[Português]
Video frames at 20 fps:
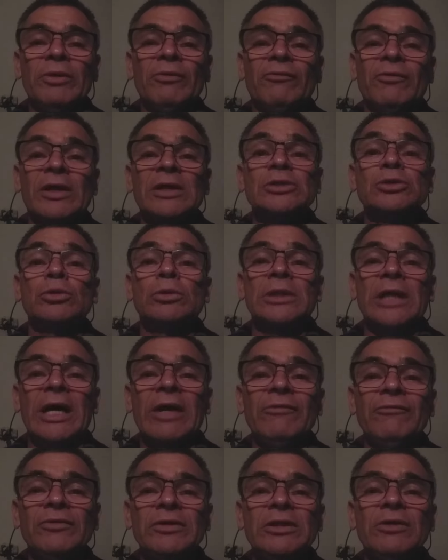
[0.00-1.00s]
Faço
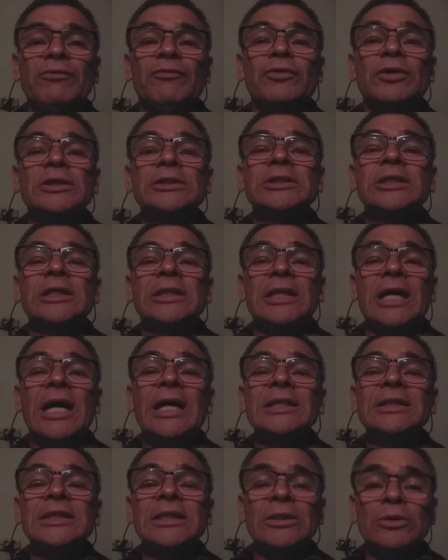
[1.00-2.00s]
live de
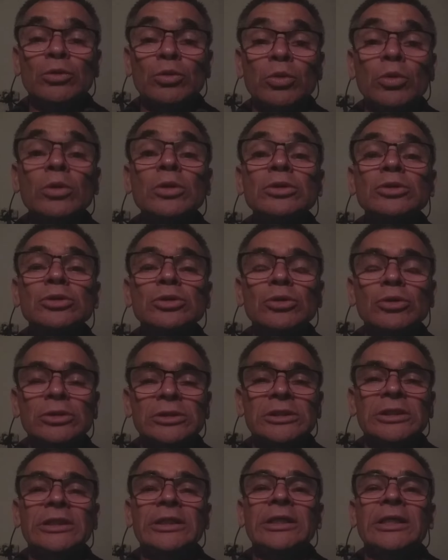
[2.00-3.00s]
Fortnite todos
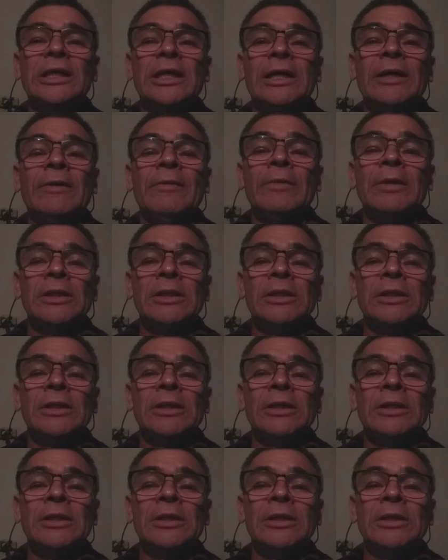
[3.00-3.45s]
os dias